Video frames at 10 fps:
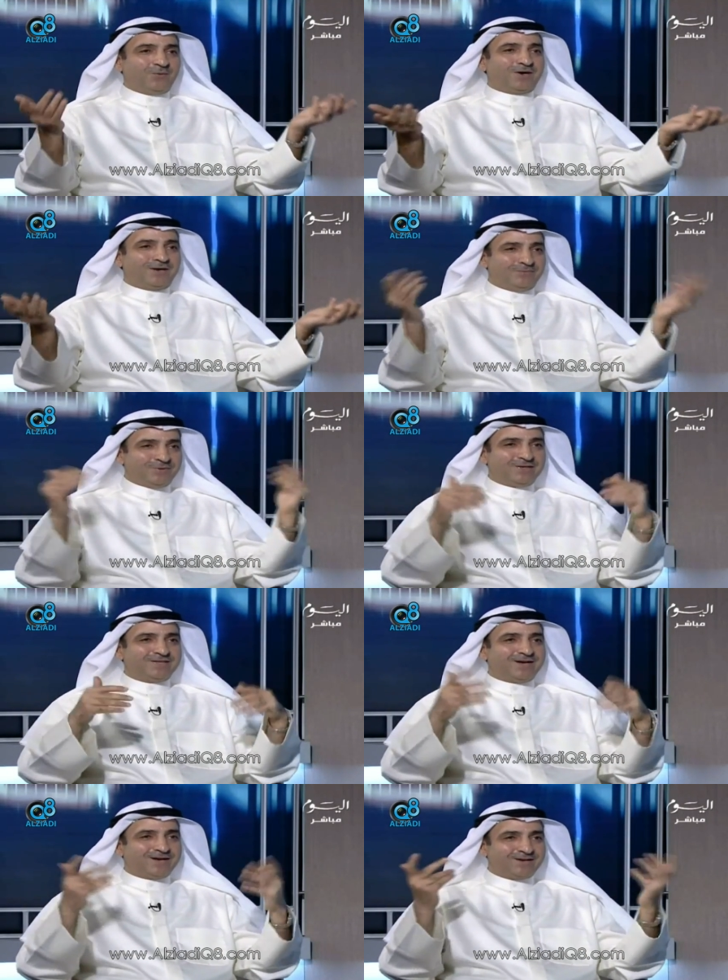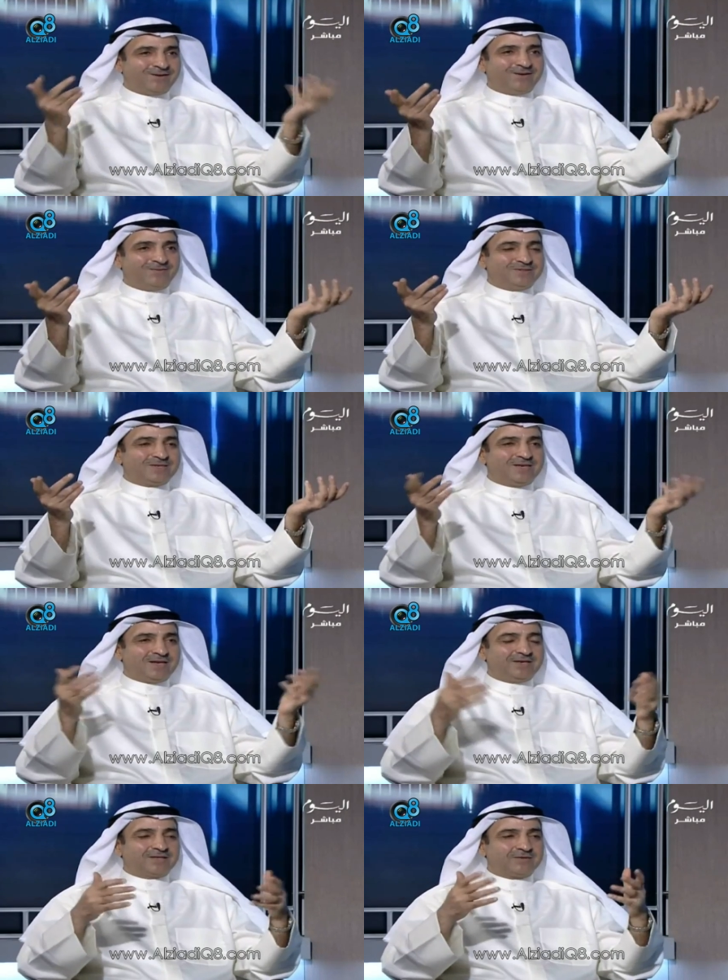وأغلبية داخل مجلس
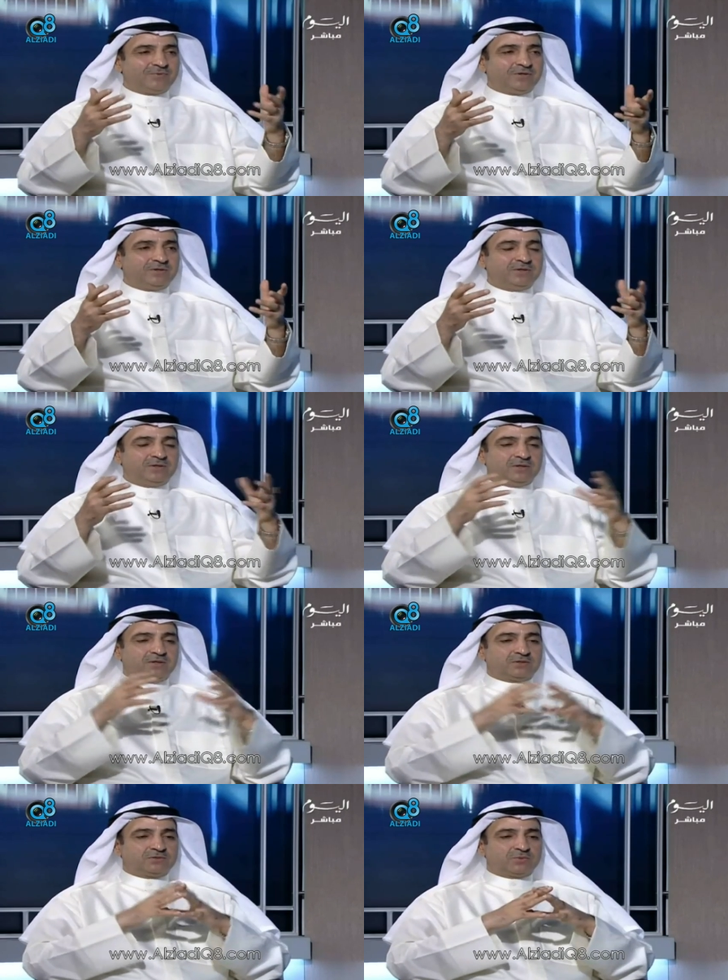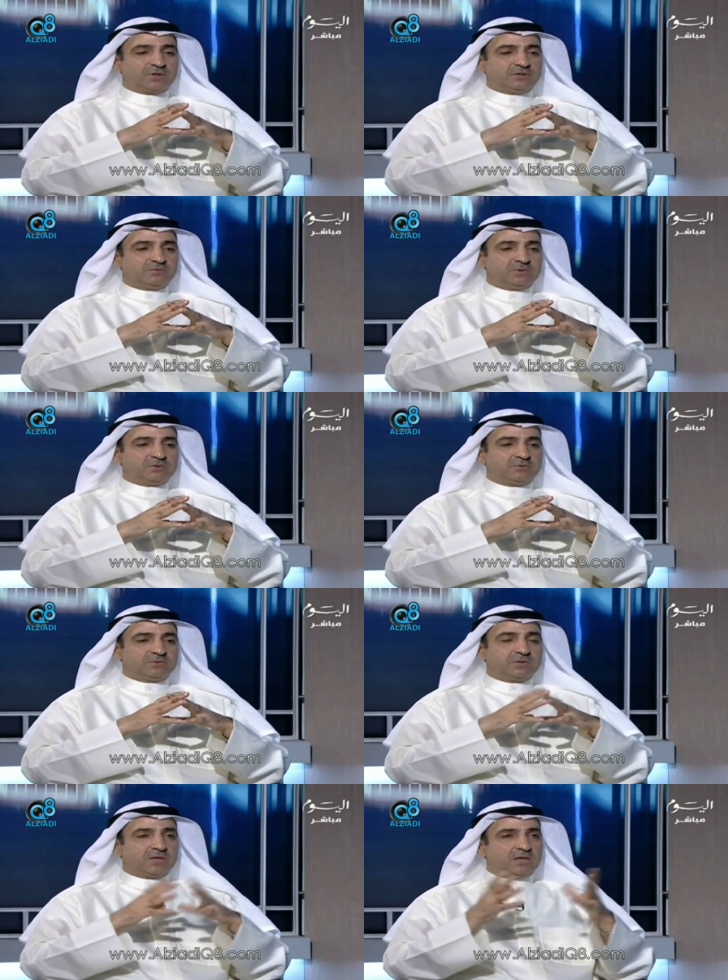إلا أن طبعا سمو رئيس مجلس
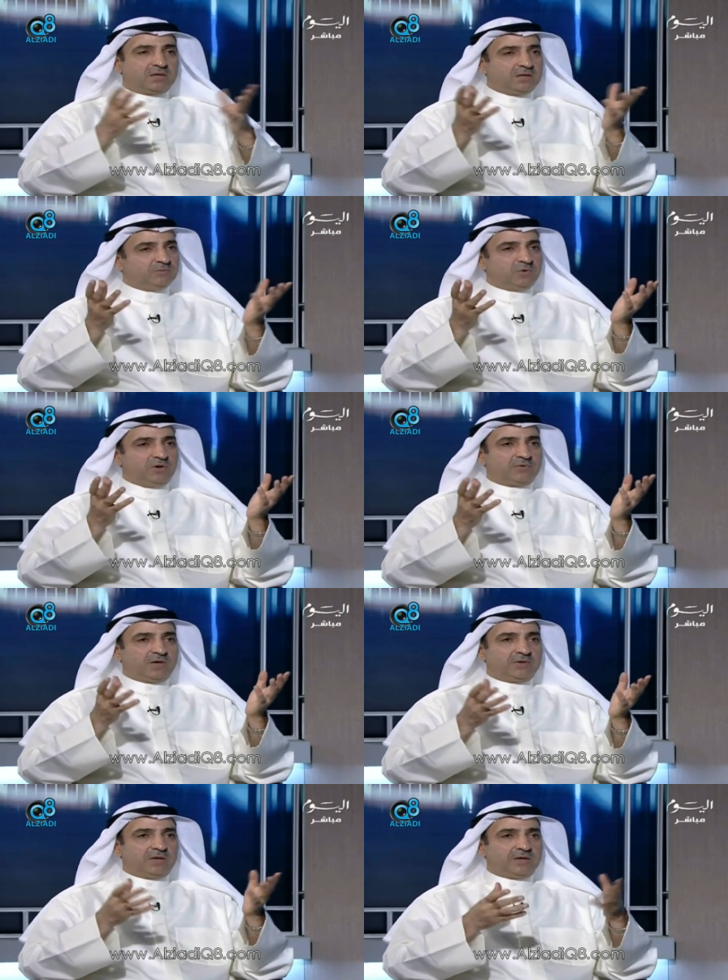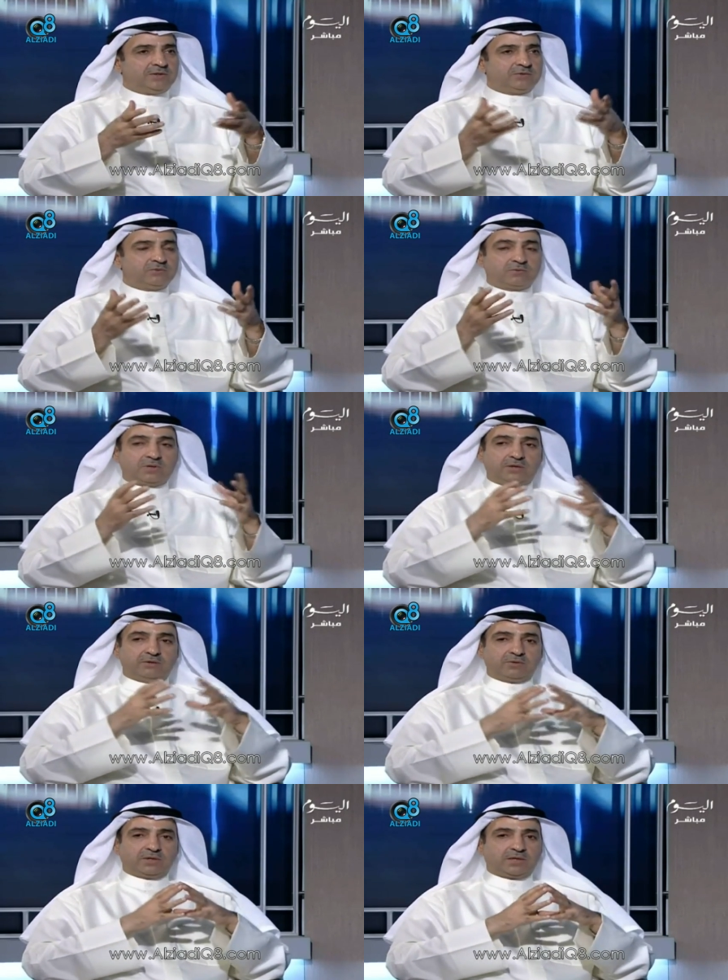الوزراء لم يوافق هذا العدد وكان
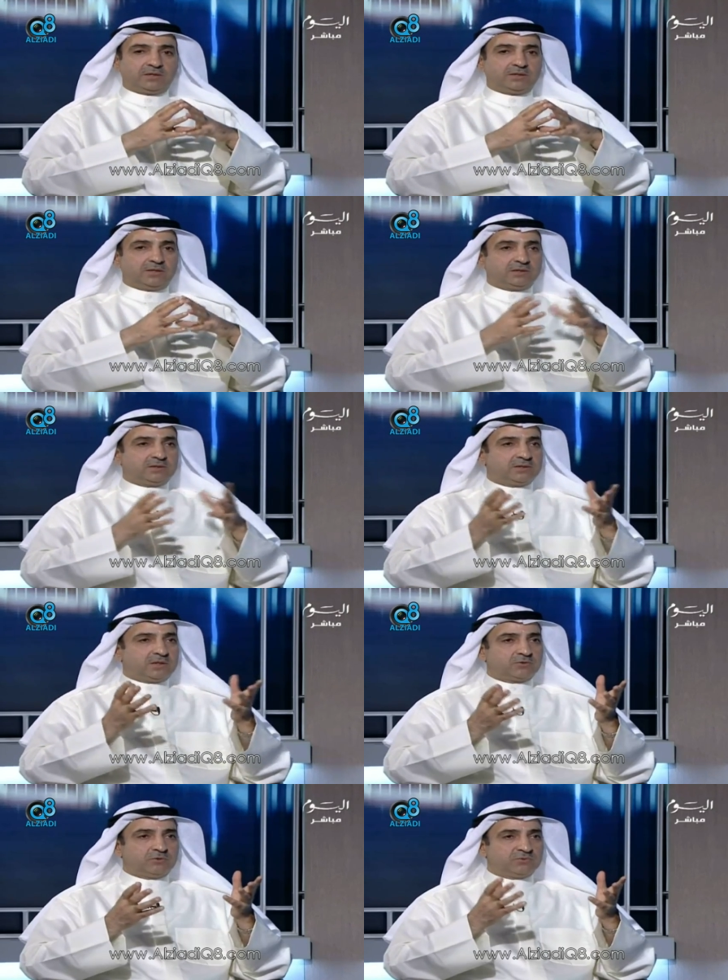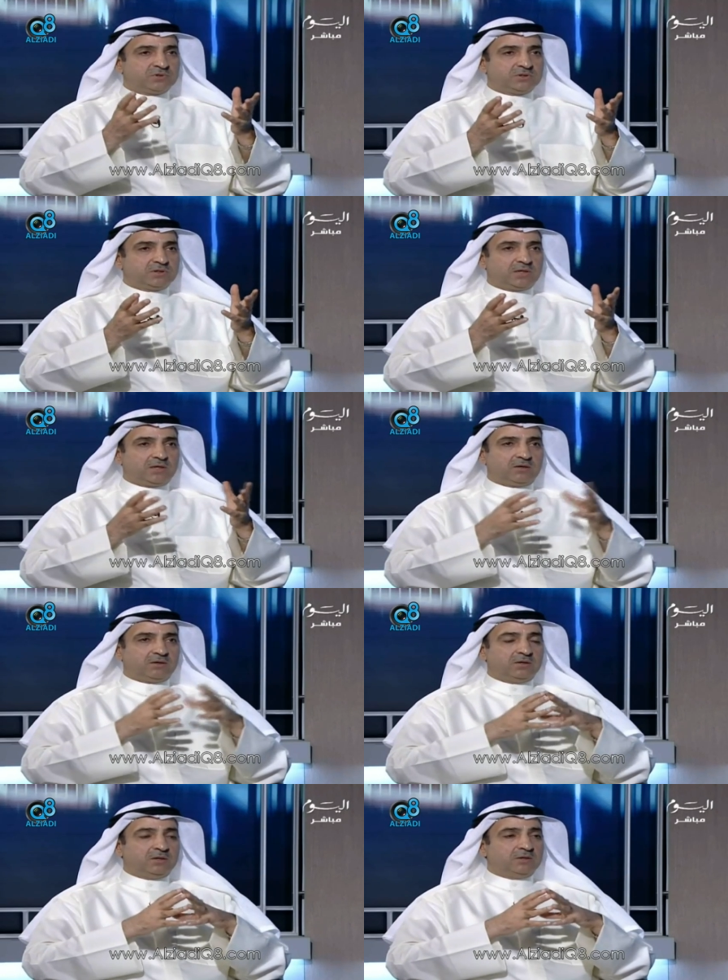هناك عدد أعتقد أعطوهم ستة
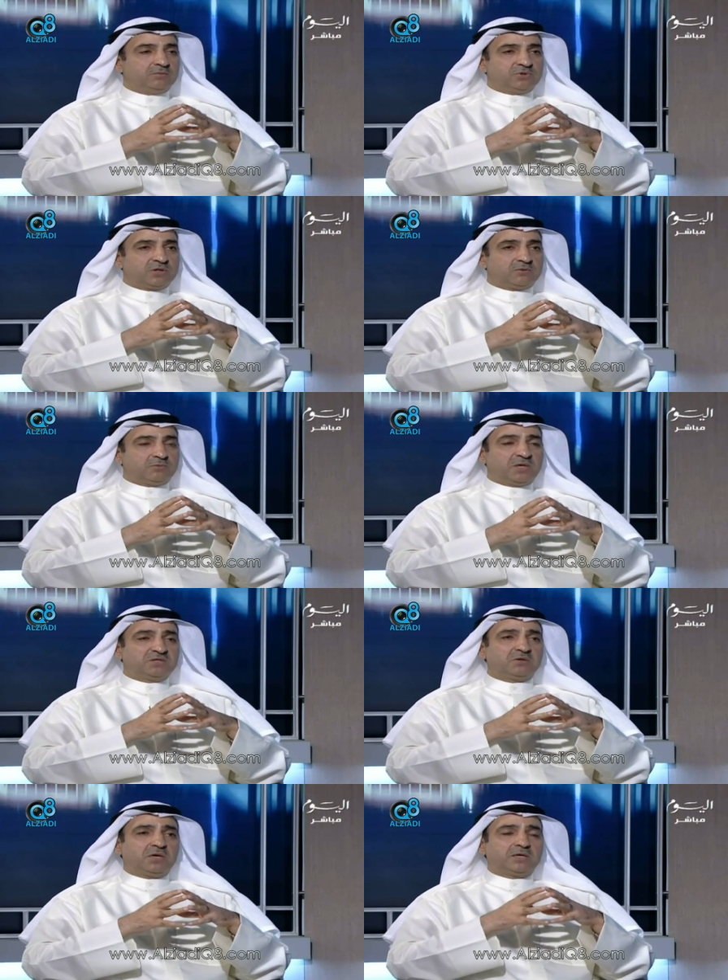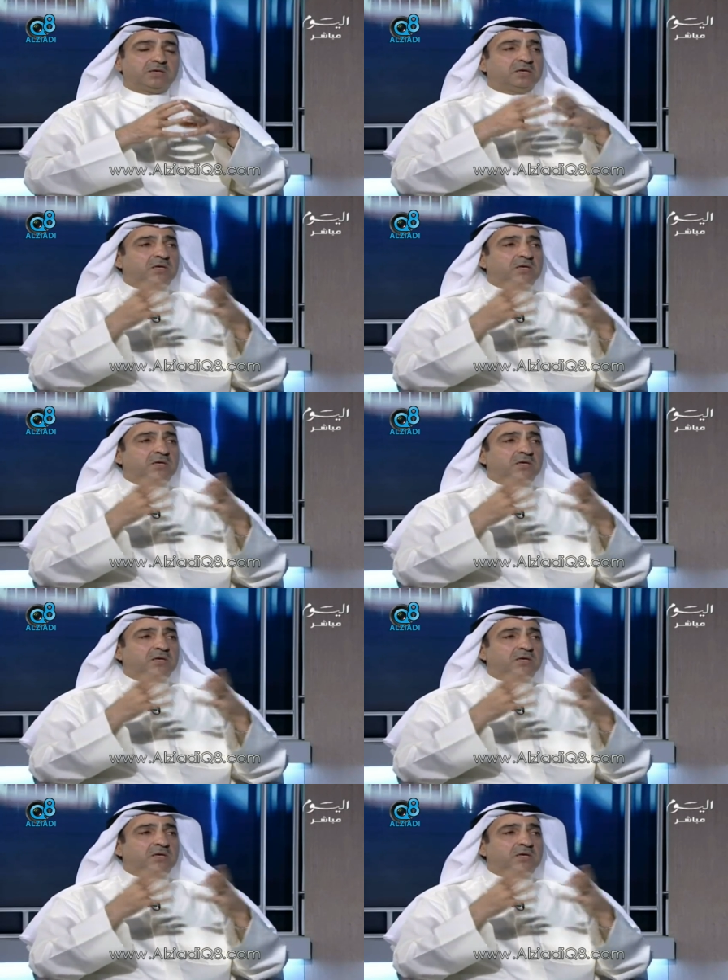بشكل مباشر لكن